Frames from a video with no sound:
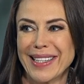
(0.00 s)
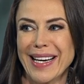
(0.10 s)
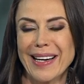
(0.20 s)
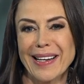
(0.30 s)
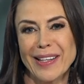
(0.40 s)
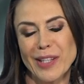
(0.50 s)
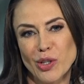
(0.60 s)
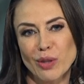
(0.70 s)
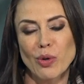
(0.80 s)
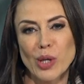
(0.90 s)
tak? ale
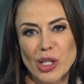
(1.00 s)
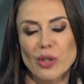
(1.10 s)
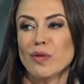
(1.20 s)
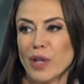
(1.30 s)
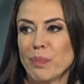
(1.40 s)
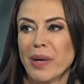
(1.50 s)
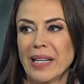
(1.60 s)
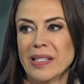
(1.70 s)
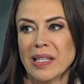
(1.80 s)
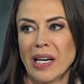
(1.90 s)
też odwołuje się do swojej
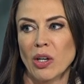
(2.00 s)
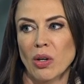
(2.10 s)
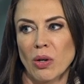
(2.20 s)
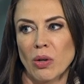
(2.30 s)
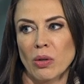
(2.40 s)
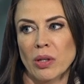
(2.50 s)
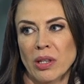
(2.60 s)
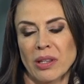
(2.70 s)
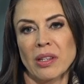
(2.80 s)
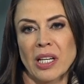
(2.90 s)
pracy jako
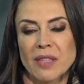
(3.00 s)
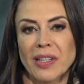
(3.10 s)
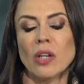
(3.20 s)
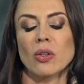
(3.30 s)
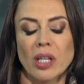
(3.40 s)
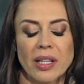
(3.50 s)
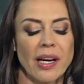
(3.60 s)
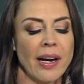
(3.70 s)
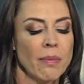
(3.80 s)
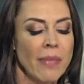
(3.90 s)
tak zwanego
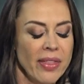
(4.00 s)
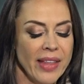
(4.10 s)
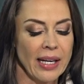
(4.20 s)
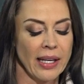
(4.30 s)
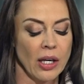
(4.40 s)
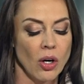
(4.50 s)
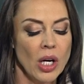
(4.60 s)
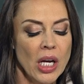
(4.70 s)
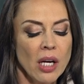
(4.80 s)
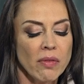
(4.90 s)
trenera
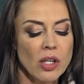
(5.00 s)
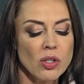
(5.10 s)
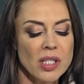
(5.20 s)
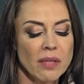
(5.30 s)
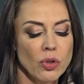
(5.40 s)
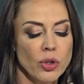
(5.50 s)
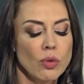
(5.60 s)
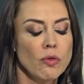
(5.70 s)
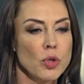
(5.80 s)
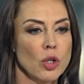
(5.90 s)
mentalnego. Większość
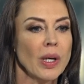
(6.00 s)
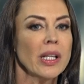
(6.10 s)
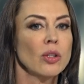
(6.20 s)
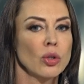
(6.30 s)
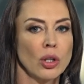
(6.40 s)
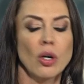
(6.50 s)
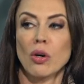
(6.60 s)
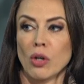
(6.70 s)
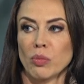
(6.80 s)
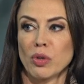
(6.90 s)
zawodników przykłada do
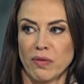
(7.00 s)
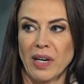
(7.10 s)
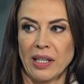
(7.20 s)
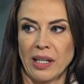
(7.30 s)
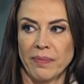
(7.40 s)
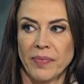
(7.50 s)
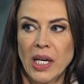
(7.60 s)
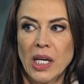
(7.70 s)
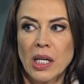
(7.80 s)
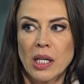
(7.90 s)
tego ogromną wagę.
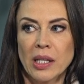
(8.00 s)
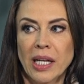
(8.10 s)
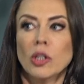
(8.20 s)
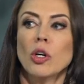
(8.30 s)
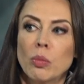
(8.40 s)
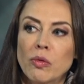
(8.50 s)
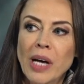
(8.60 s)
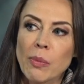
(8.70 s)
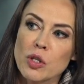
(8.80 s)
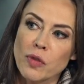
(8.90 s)
E, dlatego
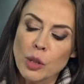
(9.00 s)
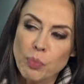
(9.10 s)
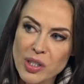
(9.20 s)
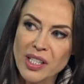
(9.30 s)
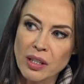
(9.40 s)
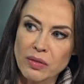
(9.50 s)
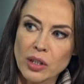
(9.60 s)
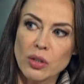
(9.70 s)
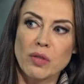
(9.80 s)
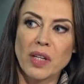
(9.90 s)
mówiłam o swoich
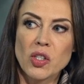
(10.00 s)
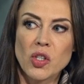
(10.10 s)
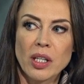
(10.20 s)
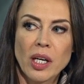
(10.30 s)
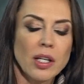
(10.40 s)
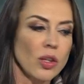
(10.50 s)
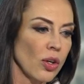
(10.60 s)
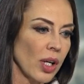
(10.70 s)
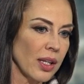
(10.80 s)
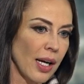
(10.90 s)
pozytywnych doświadczeniach i
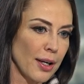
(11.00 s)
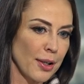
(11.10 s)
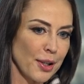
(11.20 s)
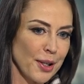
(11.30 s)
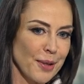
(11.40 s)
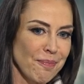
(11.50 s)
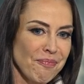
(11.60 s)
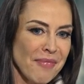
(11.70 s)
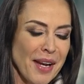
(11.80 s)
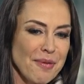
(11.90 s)
trochę tak e,
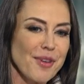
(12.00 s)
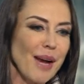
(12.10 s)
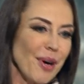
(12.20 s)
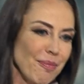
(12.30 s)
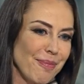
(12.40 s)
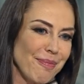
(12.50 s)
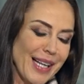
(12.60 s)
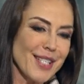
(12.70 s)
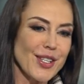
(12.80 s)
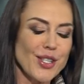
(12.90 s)
mówiłam o
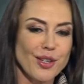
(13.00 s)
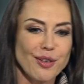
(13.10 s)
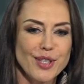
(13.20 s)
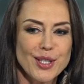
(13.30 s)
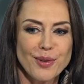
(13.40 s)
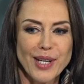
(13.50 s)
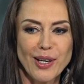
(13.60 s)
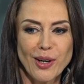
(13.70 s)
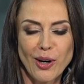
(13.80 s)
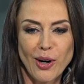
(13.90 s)
państwa środowisku
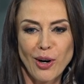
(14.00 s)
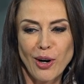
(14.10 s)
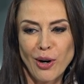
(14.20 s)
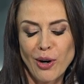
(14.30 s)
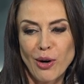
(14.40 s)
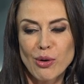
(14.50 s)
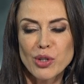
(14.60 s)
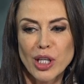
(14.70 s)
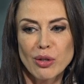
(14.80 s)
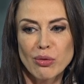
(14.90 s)
jako o, o, o
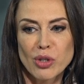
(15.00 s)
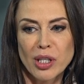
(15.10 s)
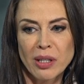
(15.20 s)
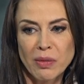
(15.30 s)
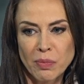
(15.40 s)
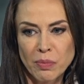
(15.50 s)
ludziach, którzy